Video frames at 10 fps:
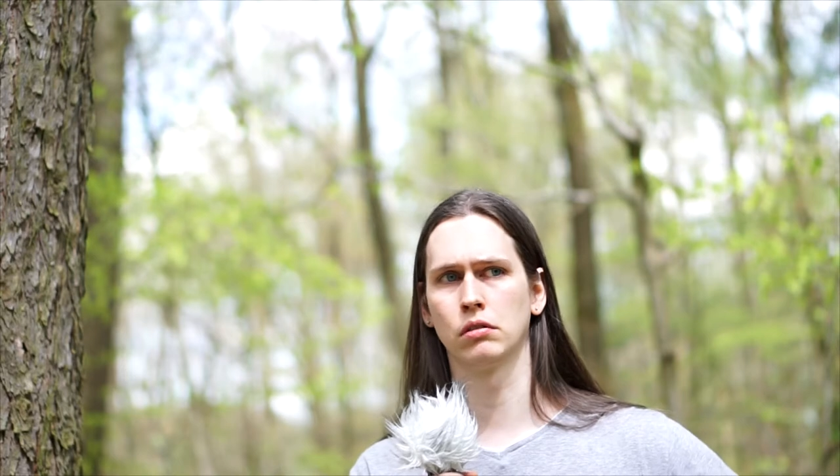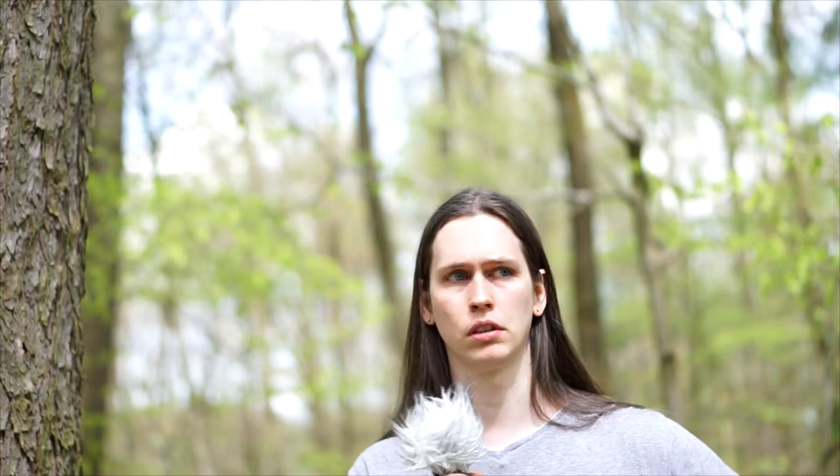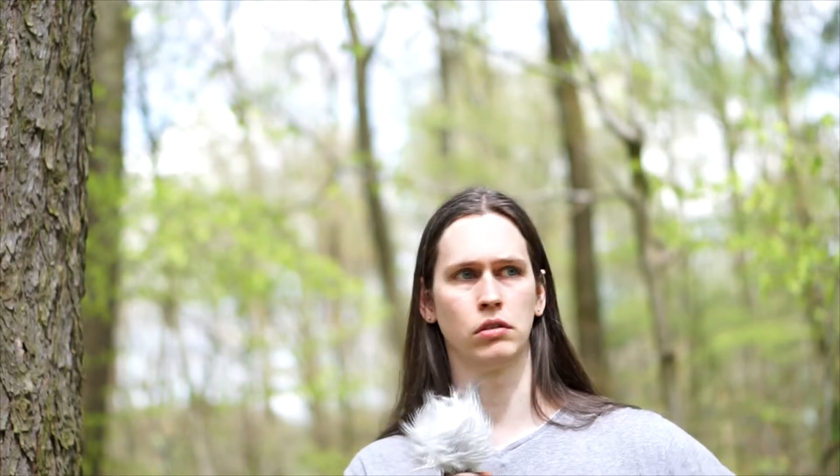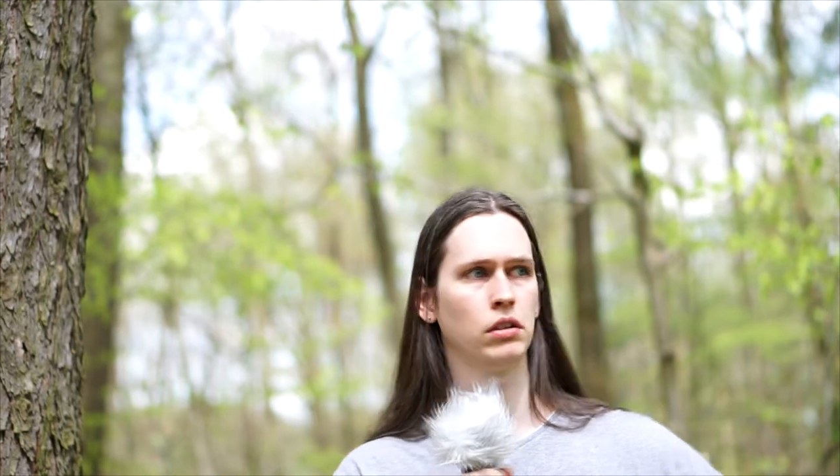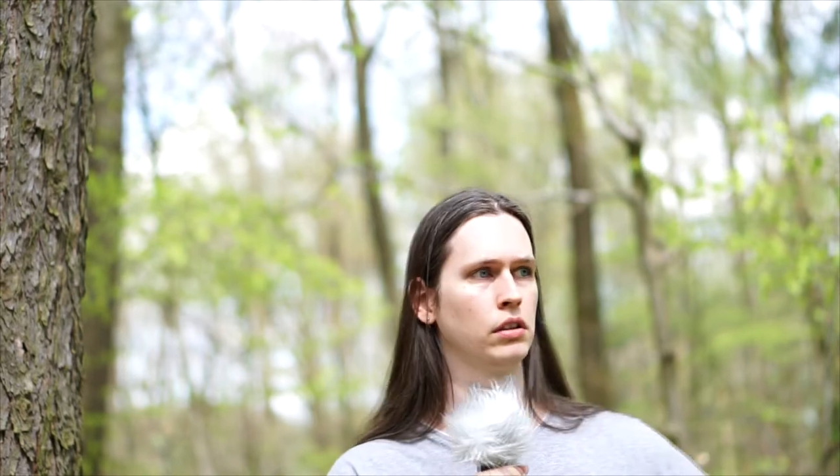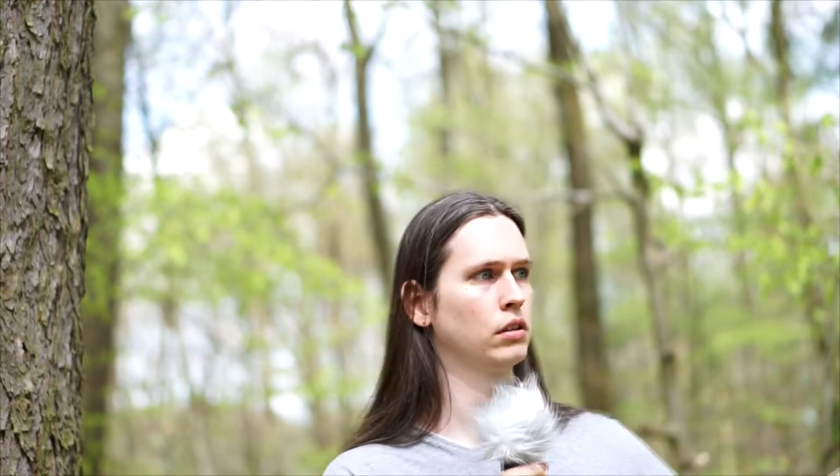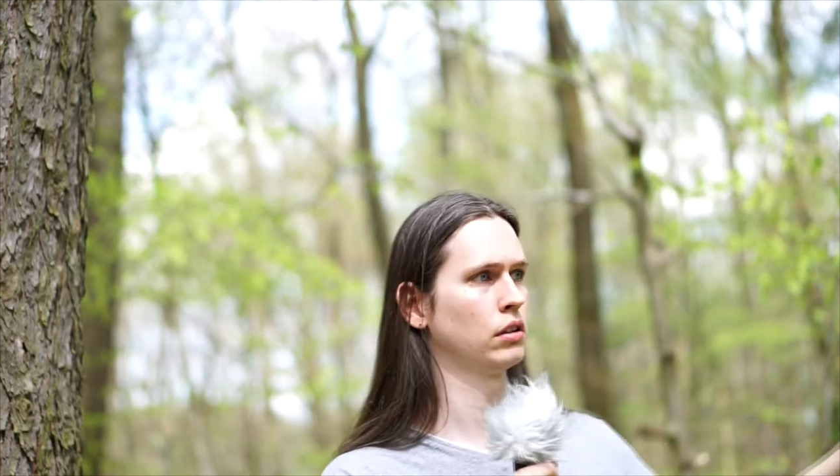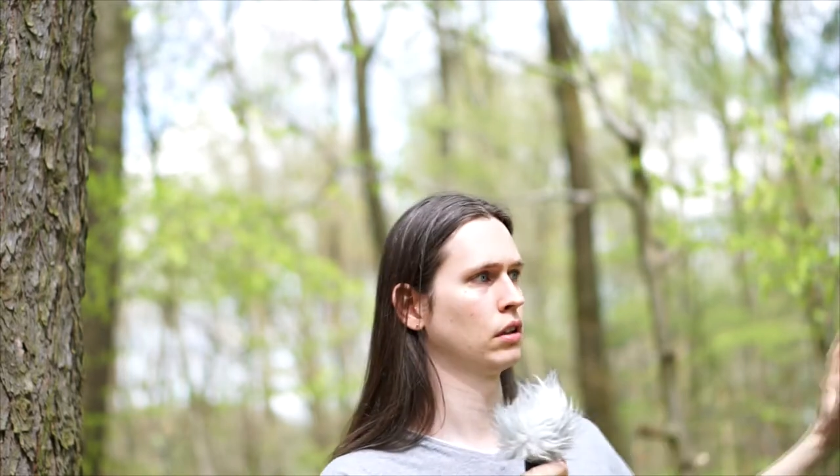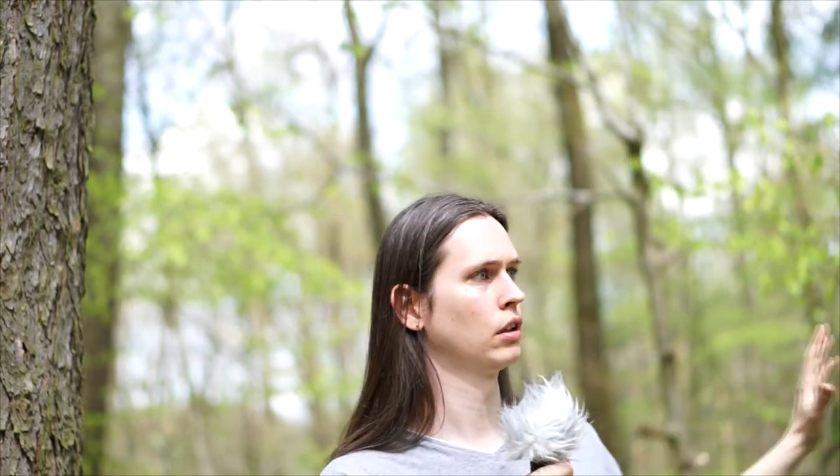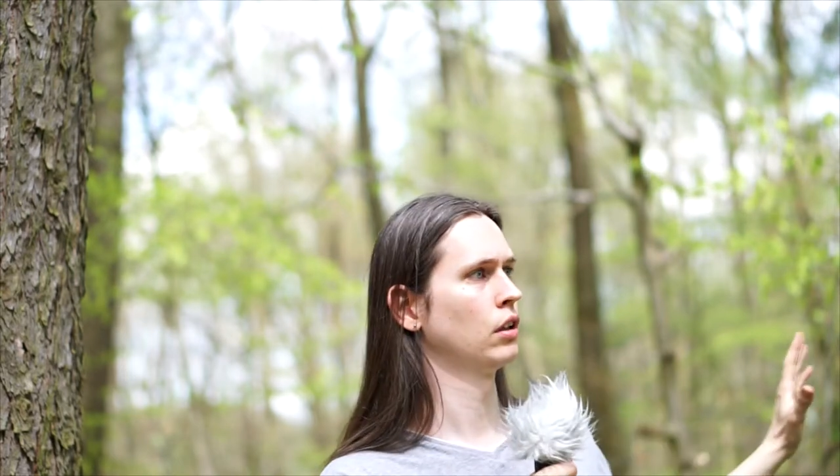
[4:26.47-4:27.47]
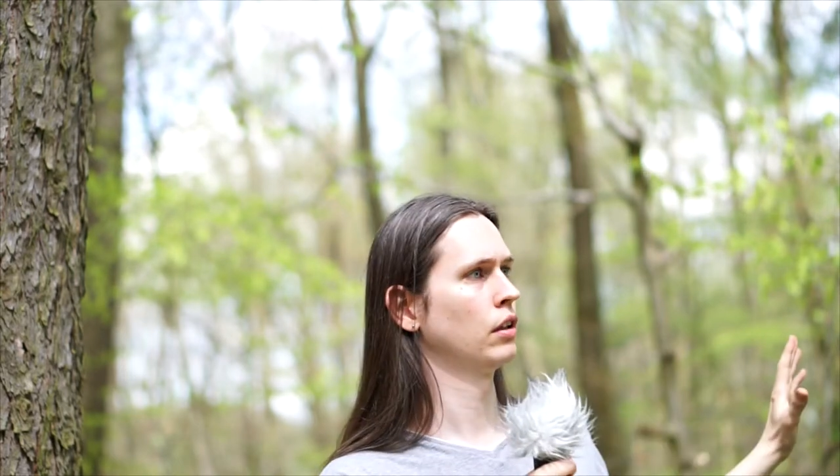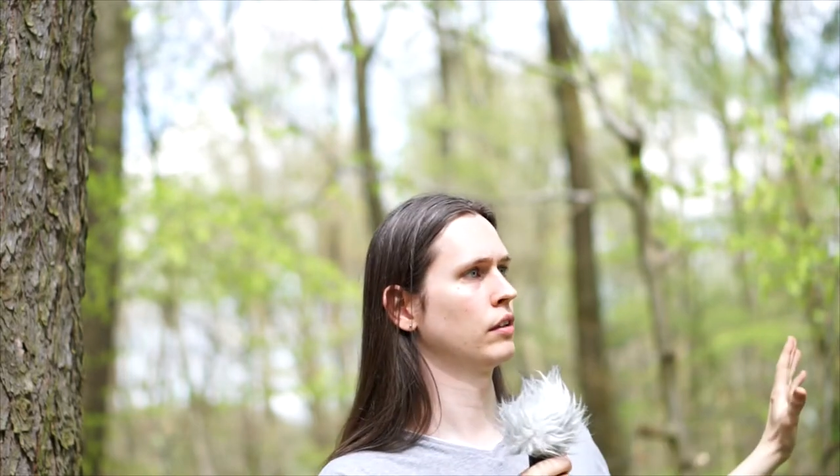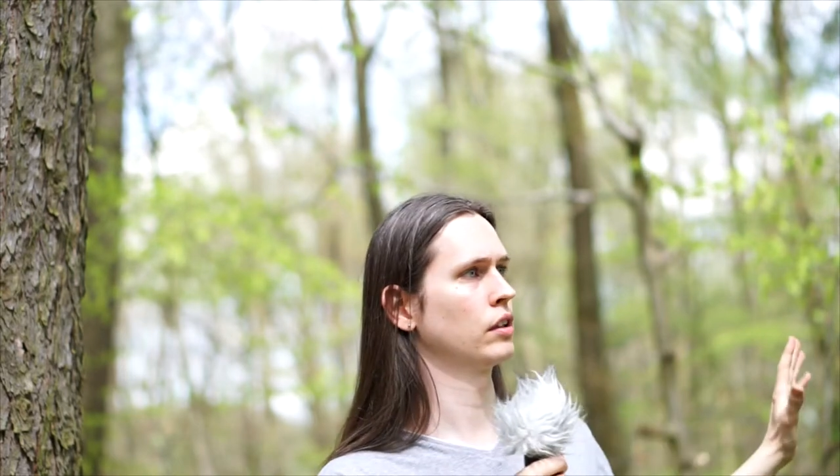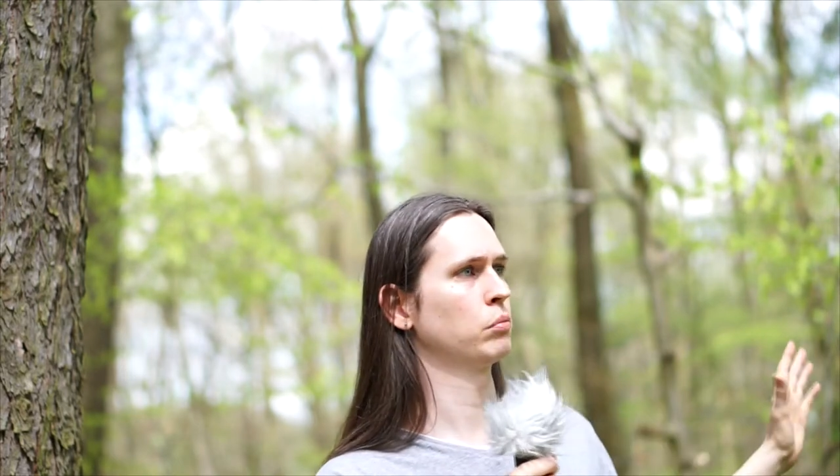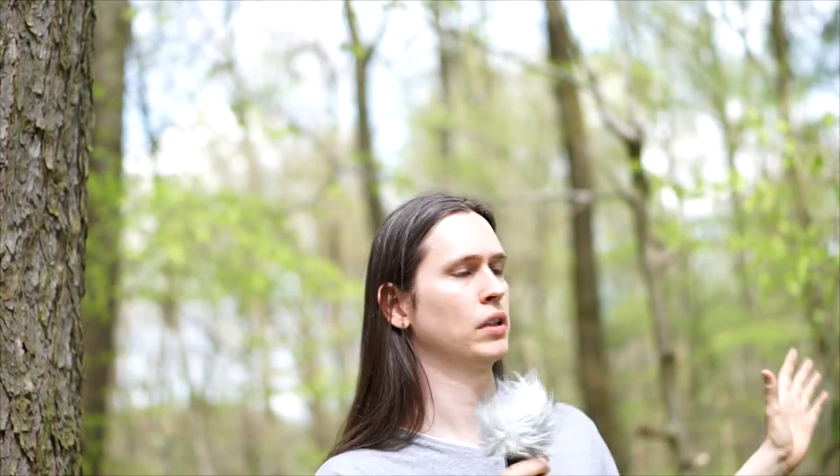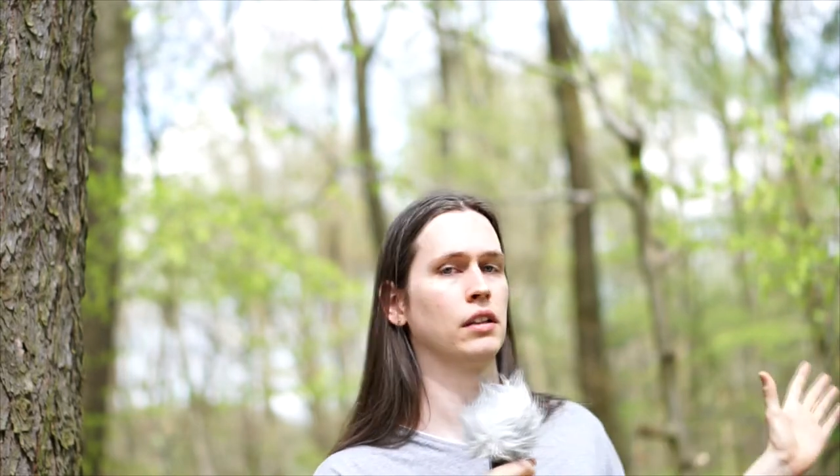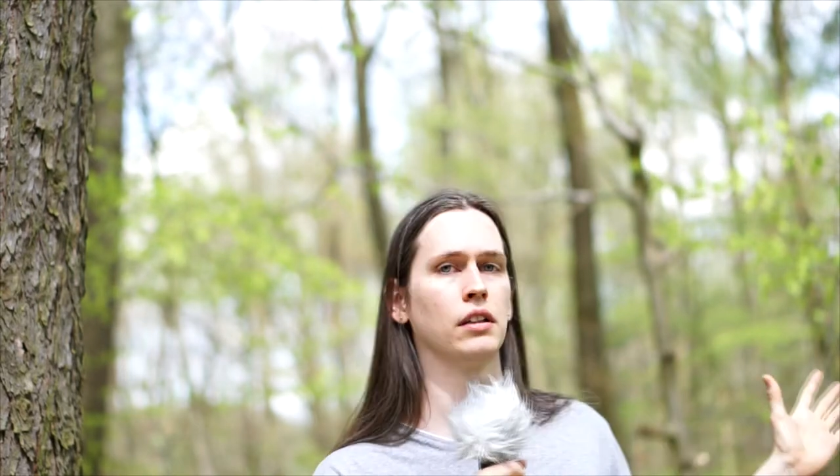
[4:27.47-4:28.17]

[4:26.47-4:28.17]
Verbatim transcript: Natürlich ist es bei der